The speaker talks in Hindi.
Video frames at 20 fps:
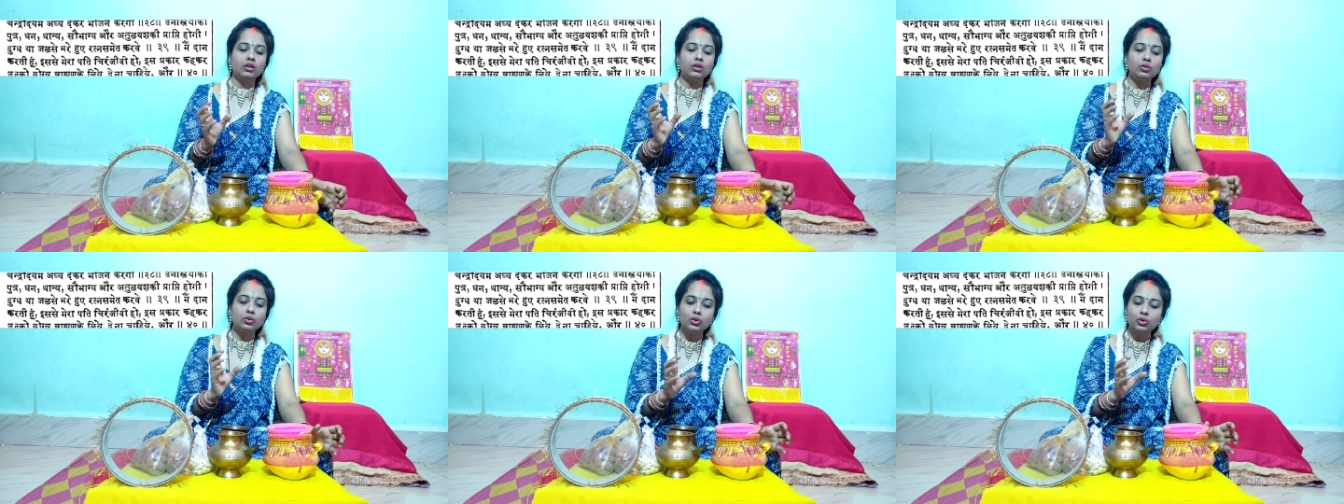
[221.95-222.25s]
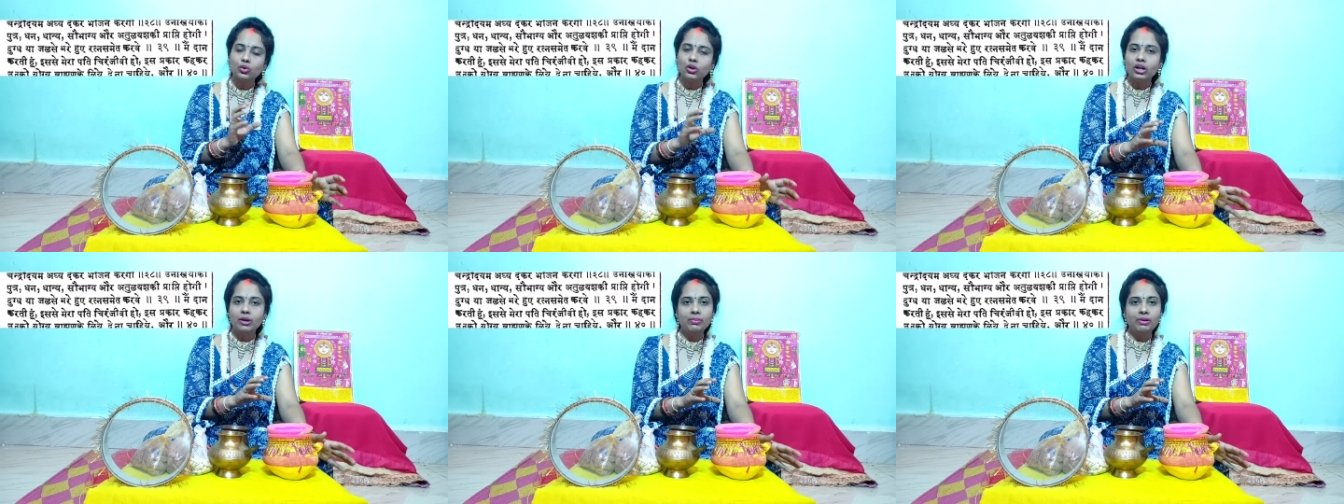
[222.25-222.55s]

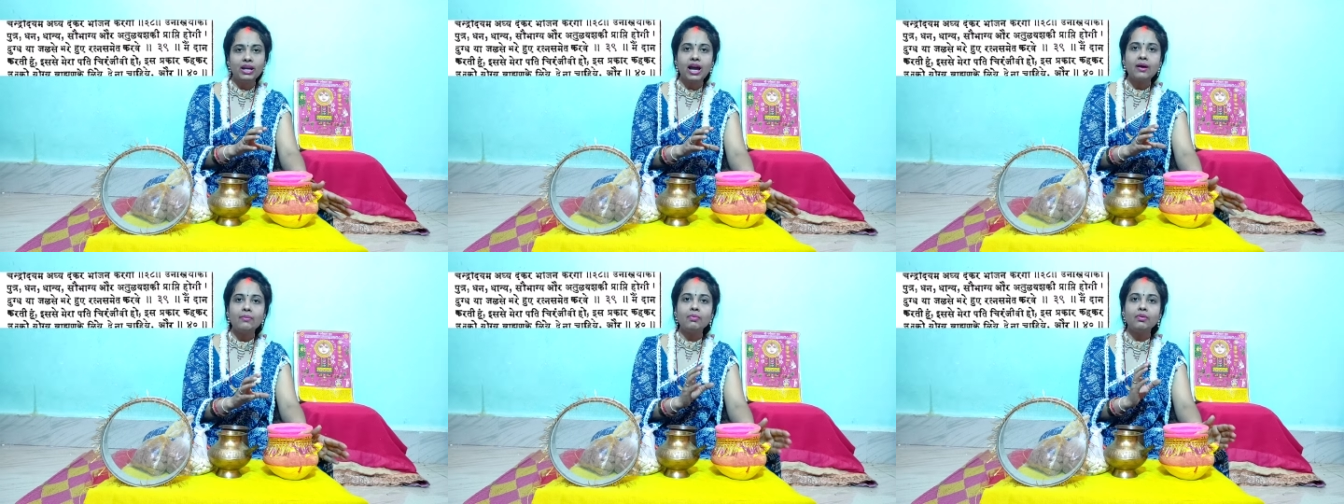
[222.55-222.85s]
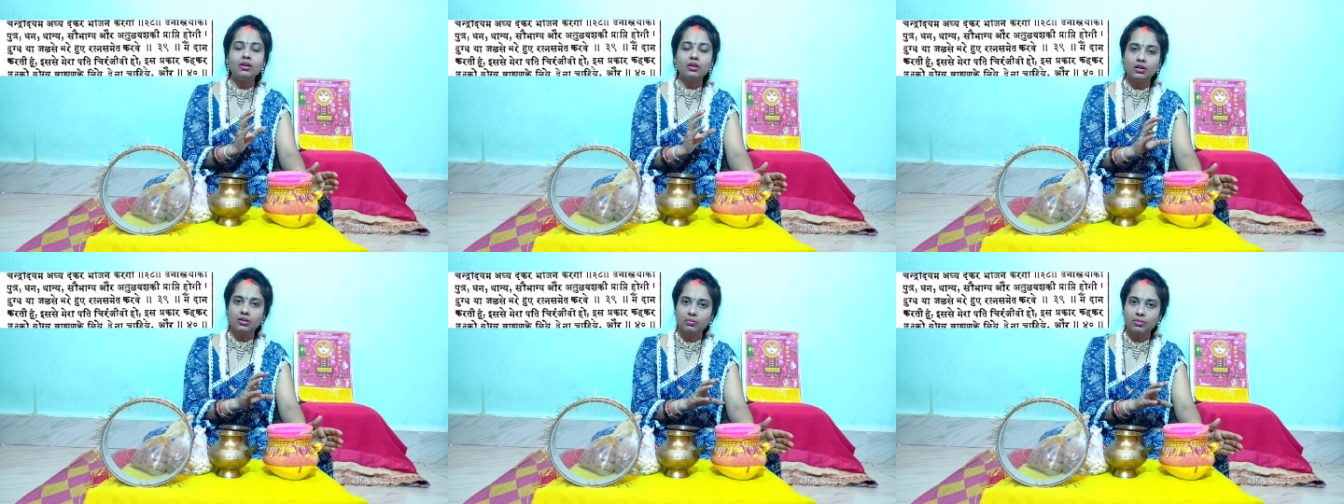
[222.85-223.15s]
गुलगुले भी आप
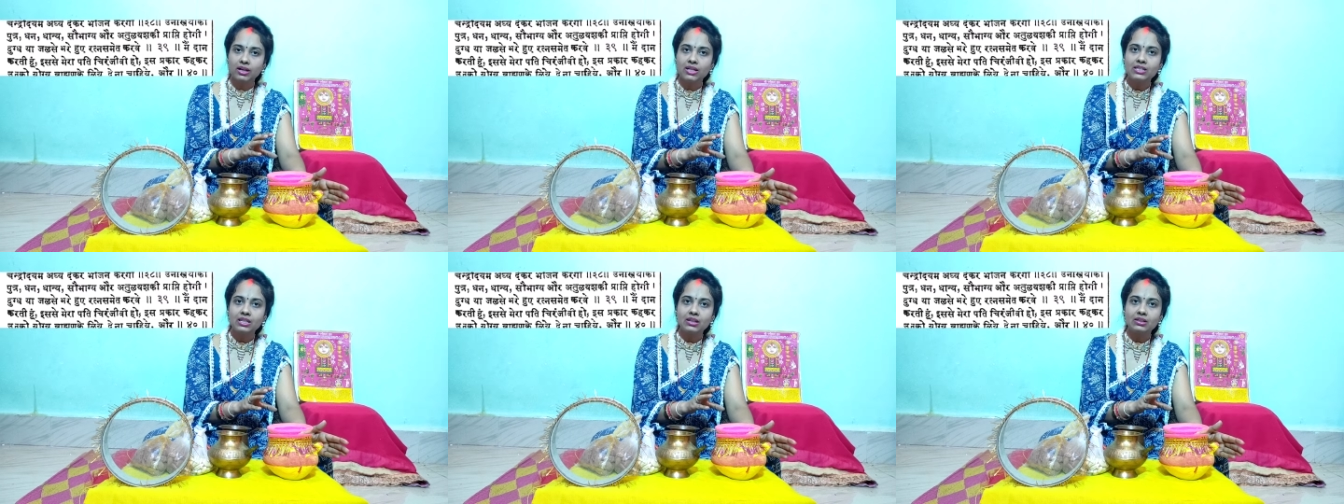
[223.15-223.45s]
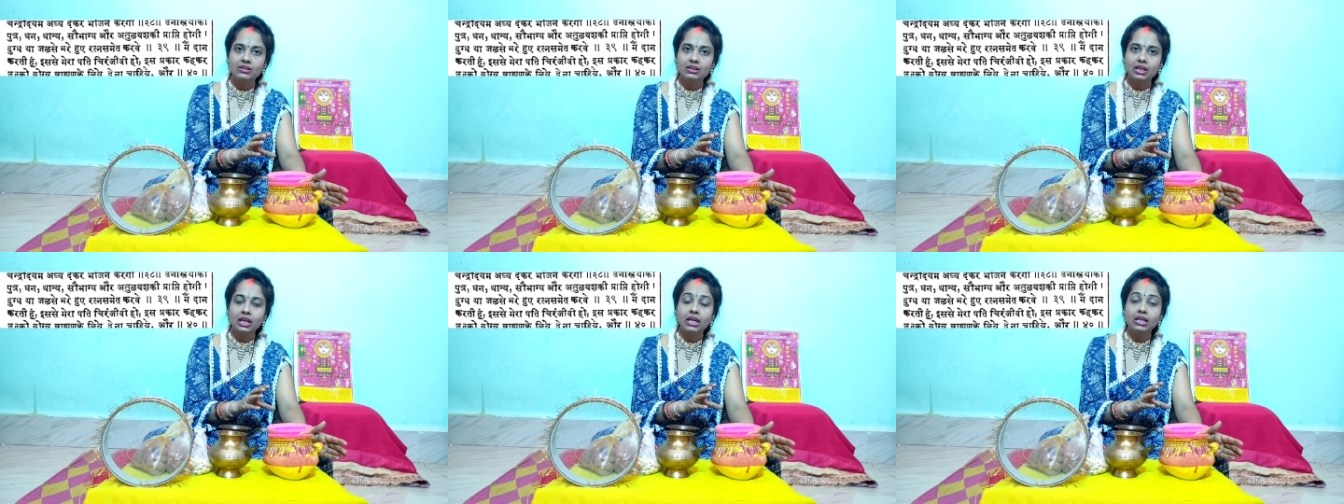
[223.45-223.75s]
भर
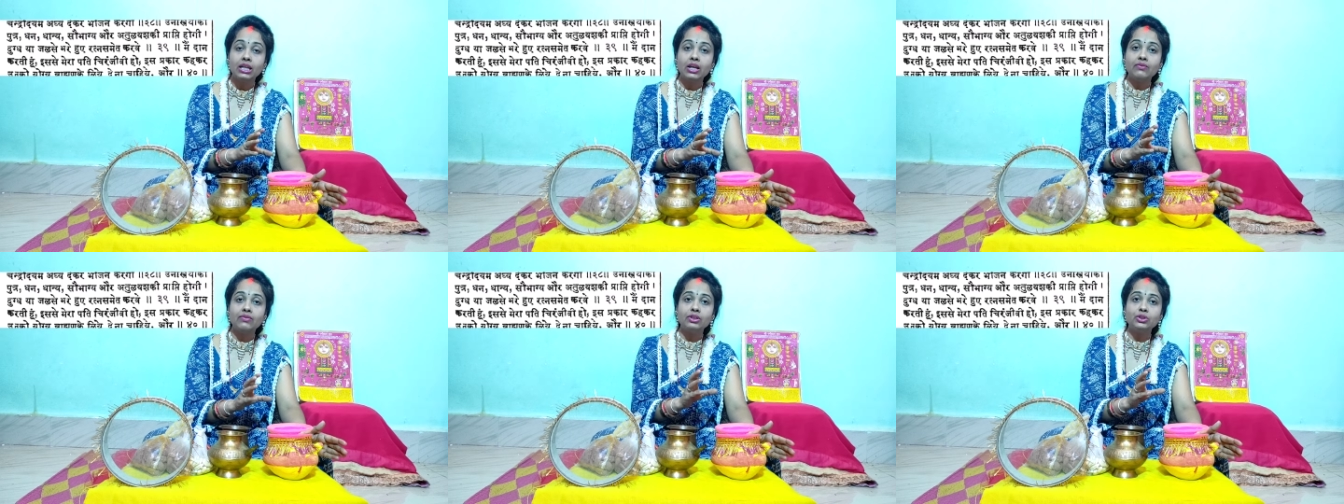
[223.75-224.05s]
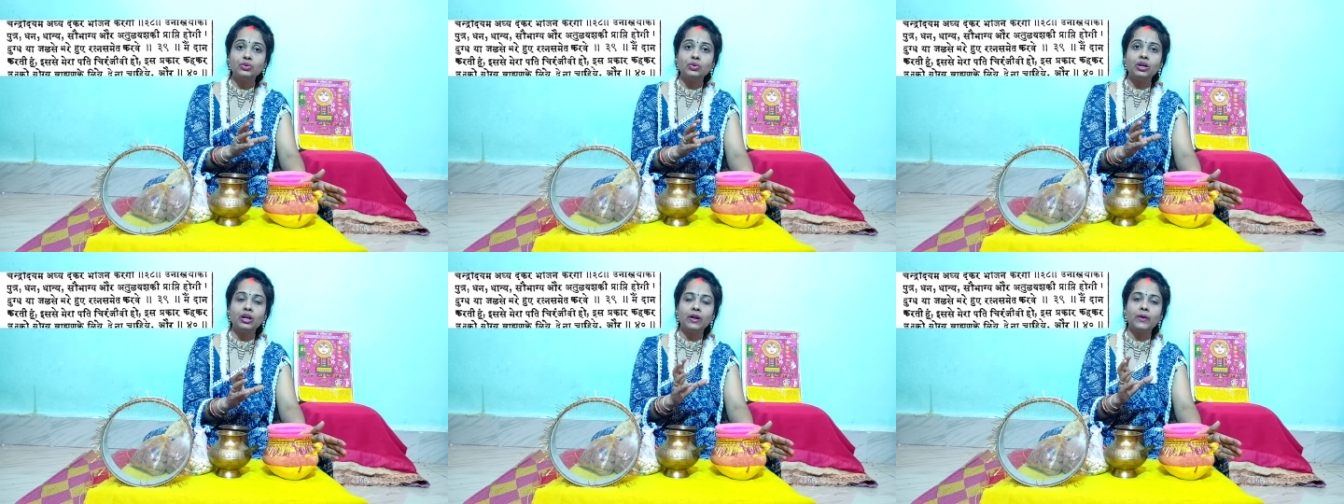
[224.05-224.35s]
सकते हैं या फिर
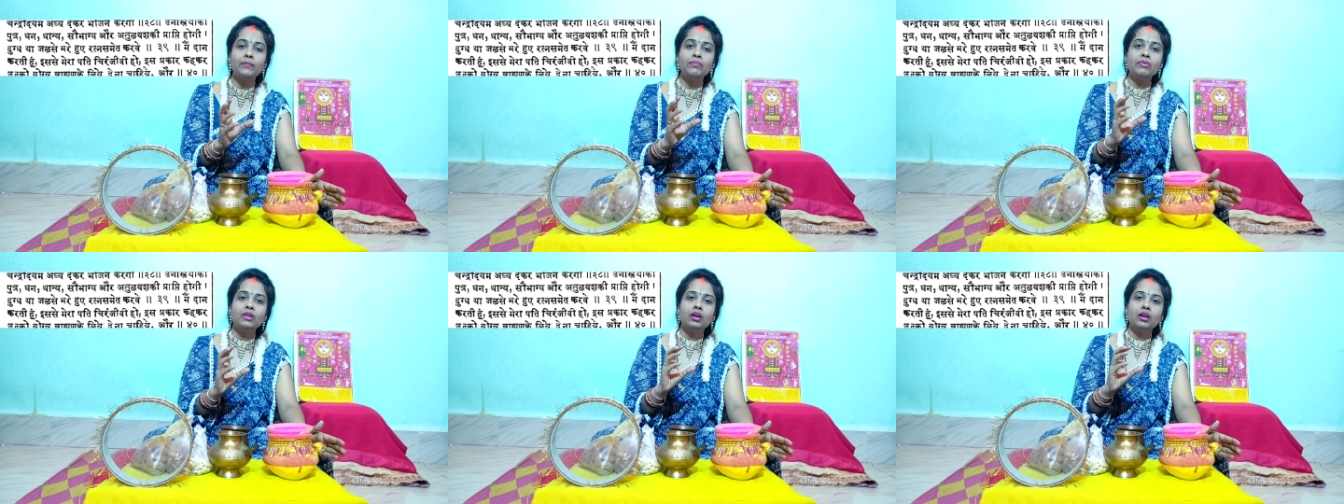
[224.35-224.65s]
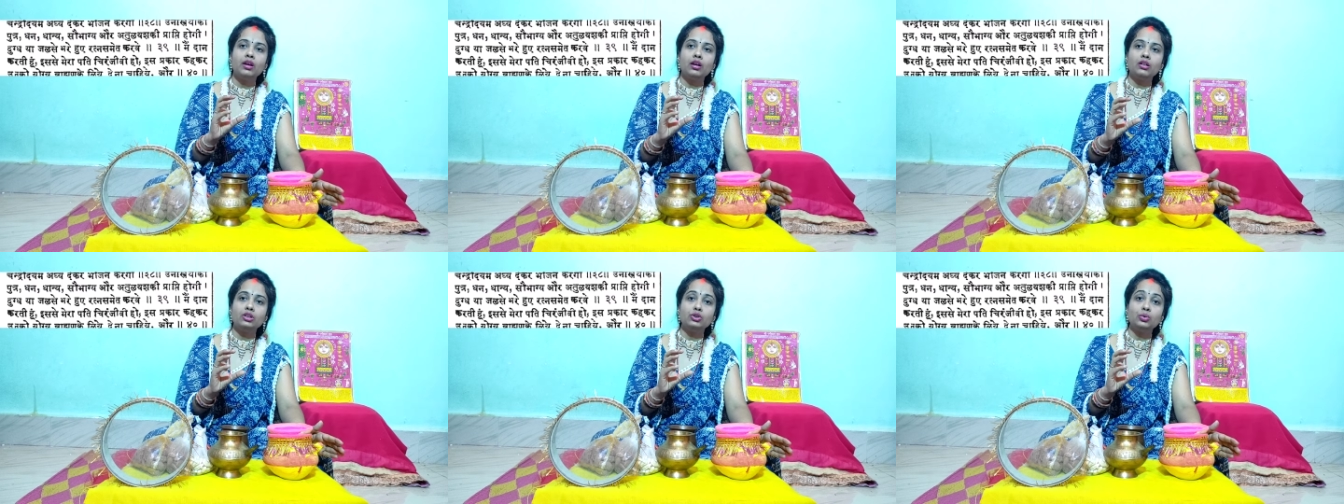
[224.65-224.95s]
जो
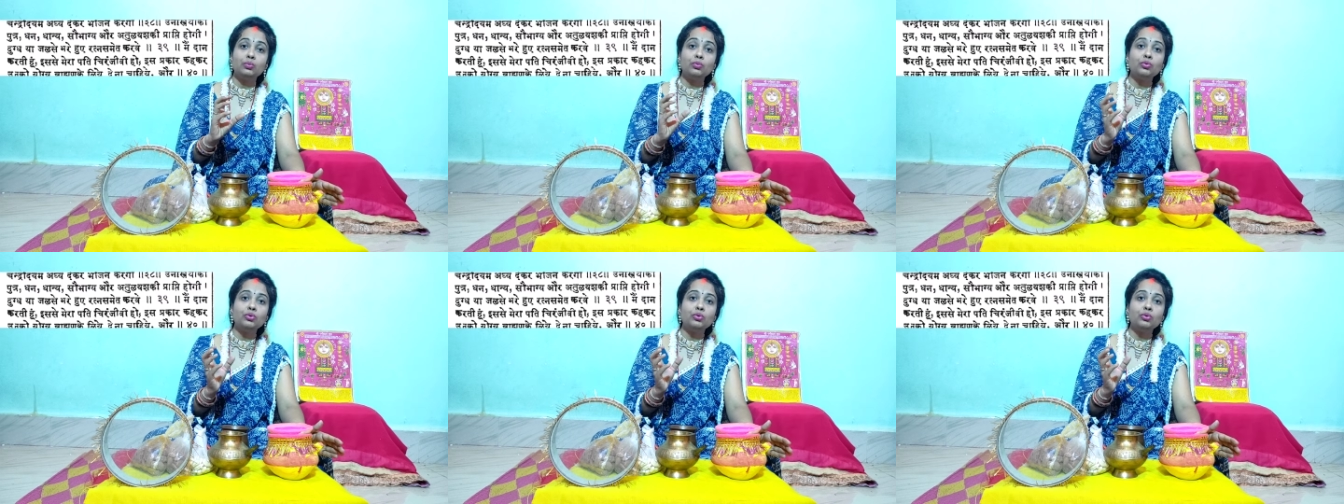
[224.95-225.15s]
है जो